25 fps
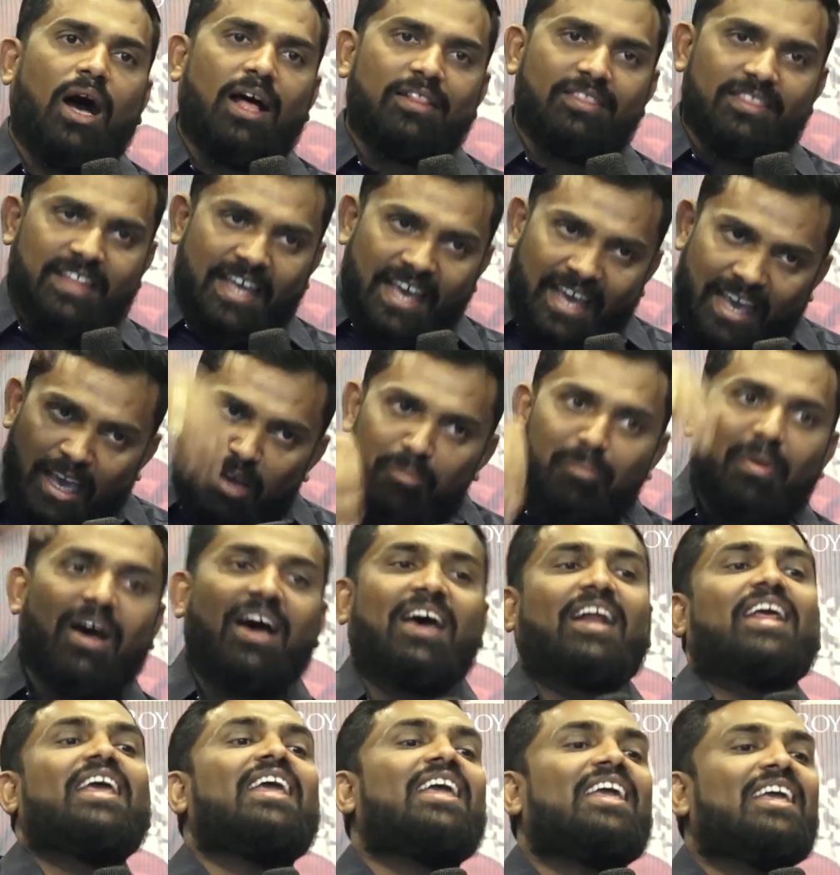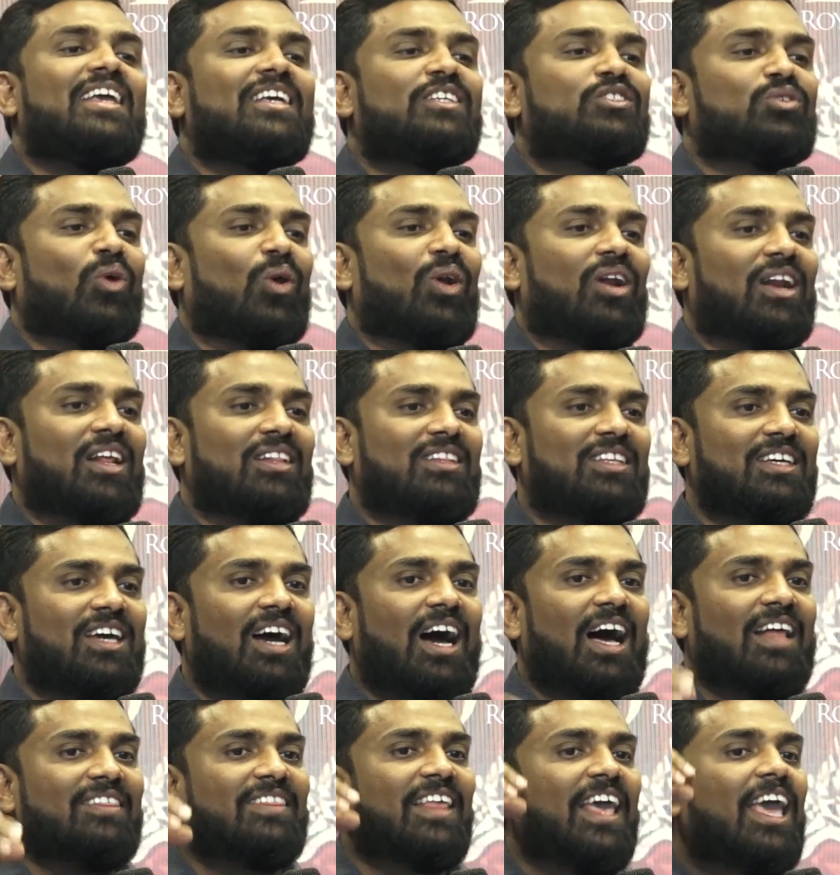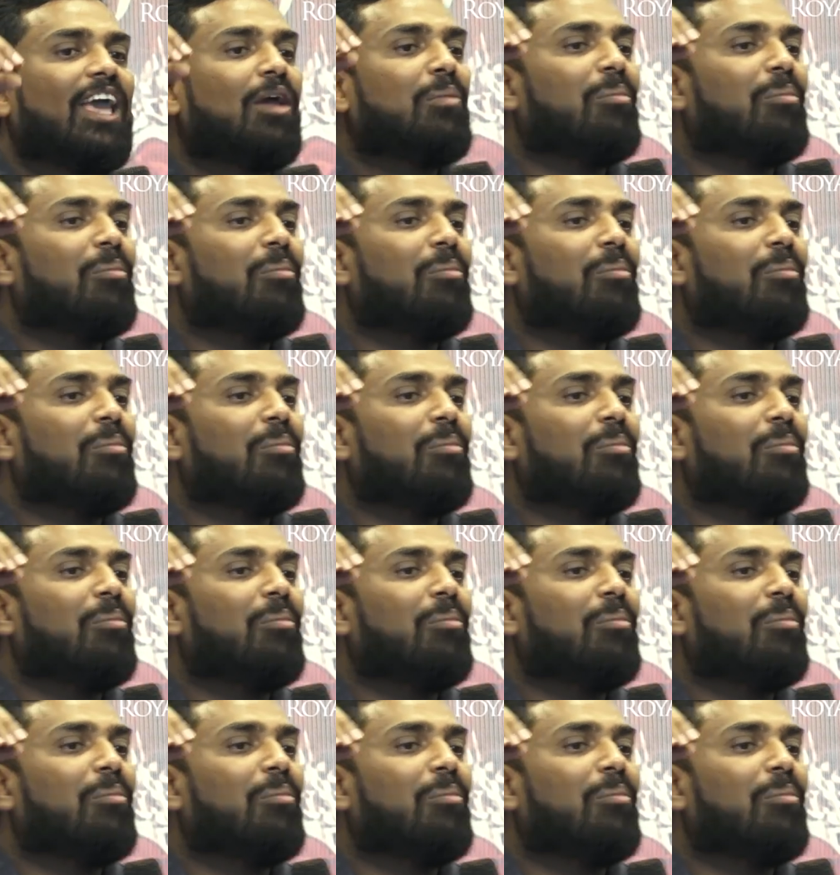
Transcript: அதே மாதிரி சொல்கிறது அதே